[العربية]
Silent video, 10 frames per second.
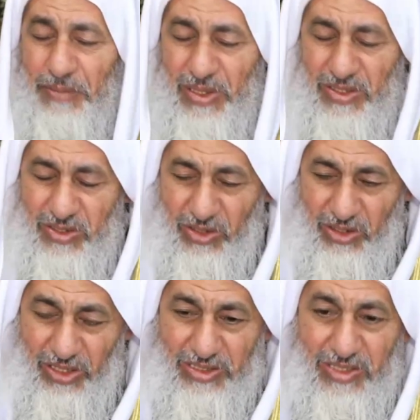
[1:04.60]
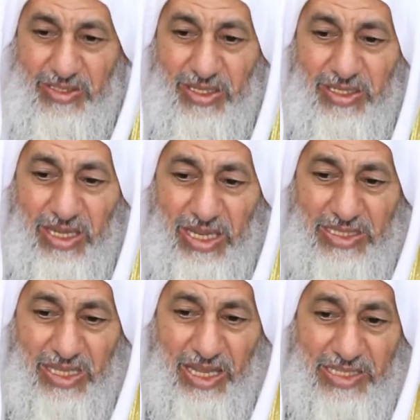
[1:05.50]
بإسقاط
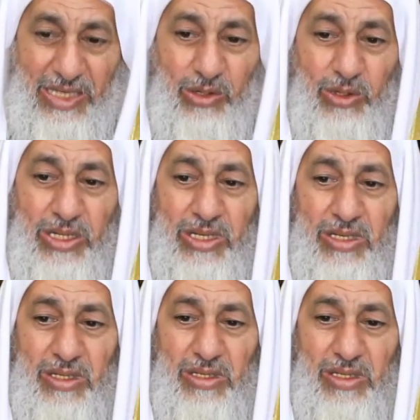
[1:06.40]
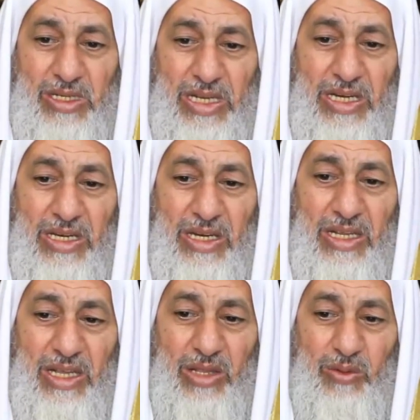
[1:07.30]
الزكاة عن الحلي
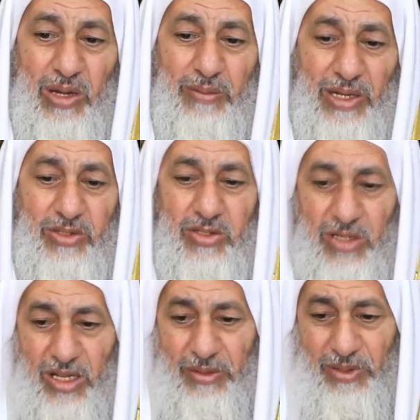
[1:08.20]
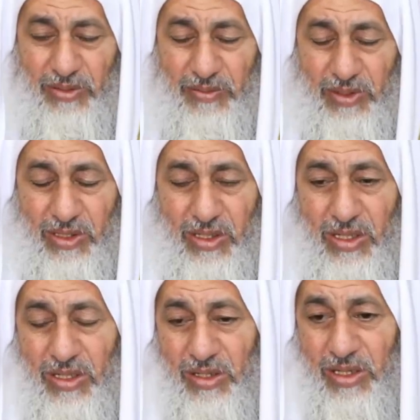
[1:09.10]
إلا أقوال بعض الصحابة
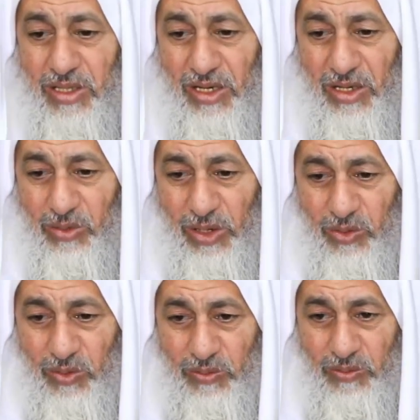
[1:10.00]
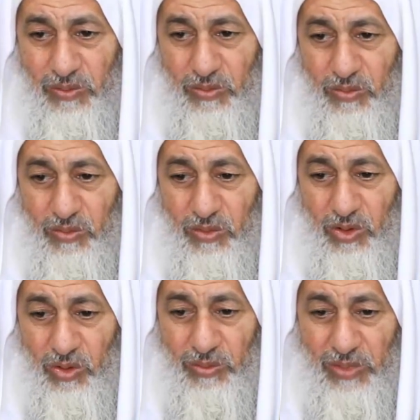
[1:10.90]
رضي الله عنهم
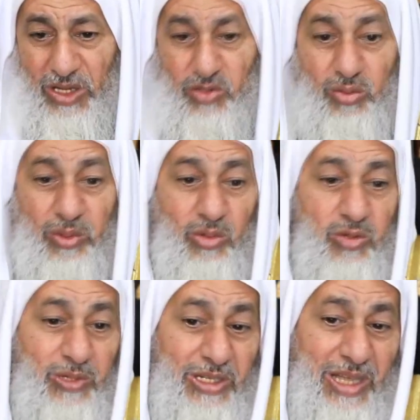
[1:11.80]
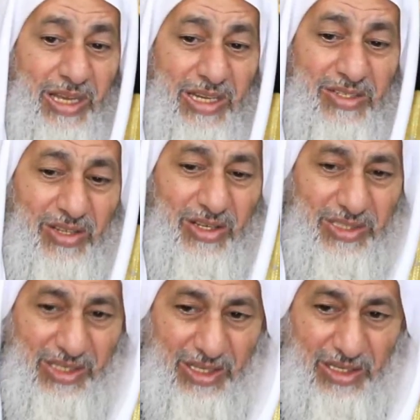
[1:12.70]
وهم ليسوا بمجمعين على
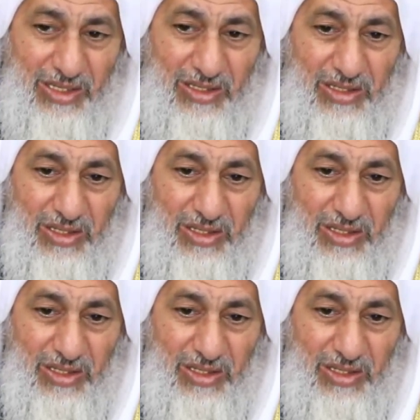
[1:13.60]
إسقاطها